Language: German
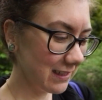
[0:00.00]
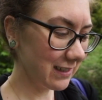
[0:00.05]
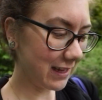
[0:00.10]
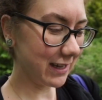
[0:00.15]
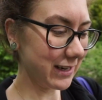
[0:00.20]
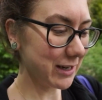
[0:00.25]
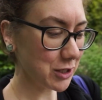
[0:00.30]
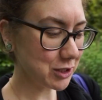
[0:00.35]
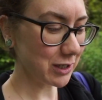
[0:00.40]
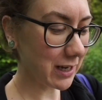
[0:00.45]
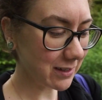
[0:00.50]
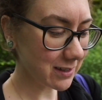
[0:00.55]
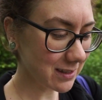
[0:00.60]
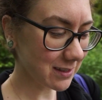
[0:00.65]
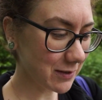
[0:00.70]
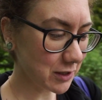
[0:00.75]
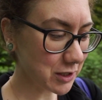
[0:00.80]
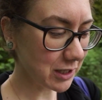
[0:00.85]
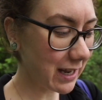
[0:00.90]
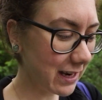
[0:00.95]
Ja, in der Stadt ist
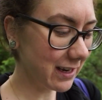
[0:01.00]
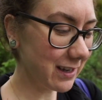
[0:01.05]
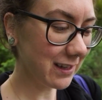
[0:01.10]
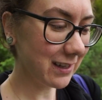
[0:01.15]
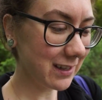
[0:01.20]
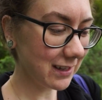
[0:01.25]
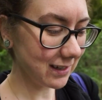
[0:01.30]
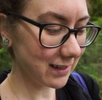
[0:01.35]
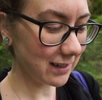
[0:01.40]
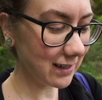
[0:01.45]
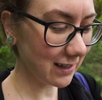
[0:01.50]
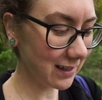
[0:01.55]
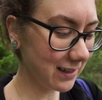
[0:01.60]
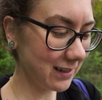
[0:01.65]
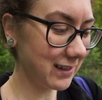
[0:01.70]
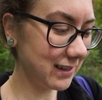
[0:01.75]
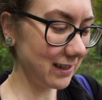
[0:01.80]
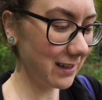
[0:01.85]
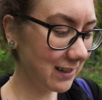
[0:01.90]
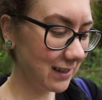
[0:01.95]
es wahrscheinlich... Äh,
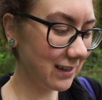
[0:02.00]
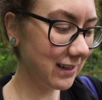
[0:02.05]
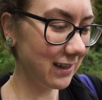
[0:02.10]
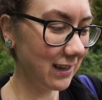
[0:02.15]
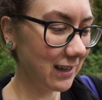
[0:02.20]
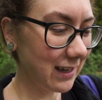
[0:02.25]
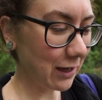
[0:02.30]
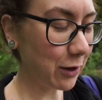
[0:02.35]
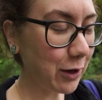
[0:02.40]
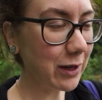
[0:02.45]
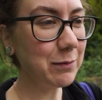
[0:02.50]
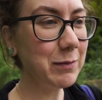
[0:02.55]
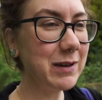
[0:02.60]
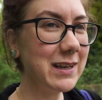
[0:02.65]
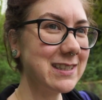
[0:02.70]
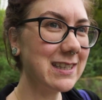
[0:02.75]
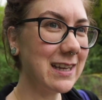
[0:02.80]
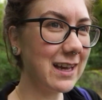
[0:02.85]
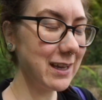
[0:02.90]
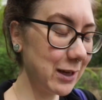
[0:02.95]
ihr, könnt mir
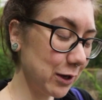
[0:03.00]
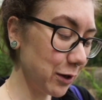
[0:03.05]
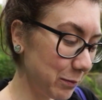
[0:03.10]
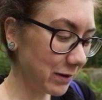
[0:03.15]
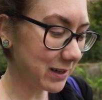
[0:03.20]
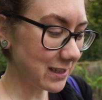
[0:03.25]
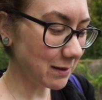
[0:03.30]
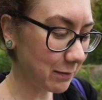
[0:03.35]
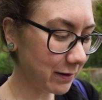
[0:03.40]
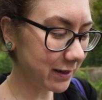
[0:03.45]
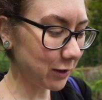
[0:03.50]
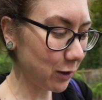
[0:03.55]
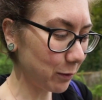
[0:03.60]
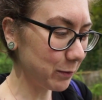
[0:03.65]
das ja, ihr könnt mir das ja mal in die